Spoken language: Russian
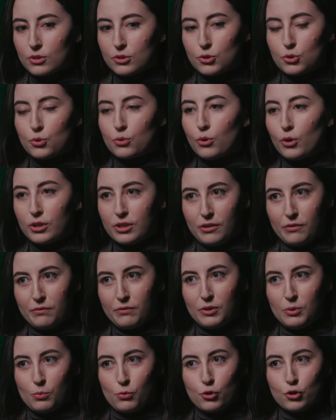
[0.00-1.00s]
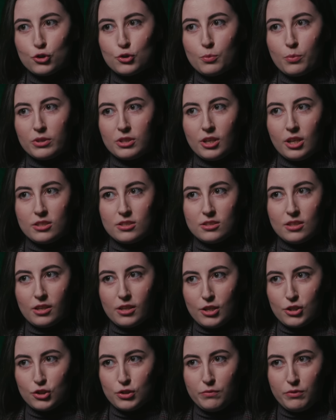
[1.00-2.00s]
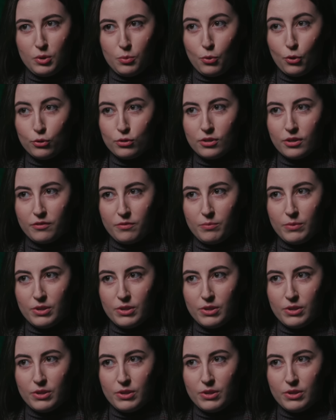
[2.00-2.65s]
Сколько вы можете потратить на каждого ребенка в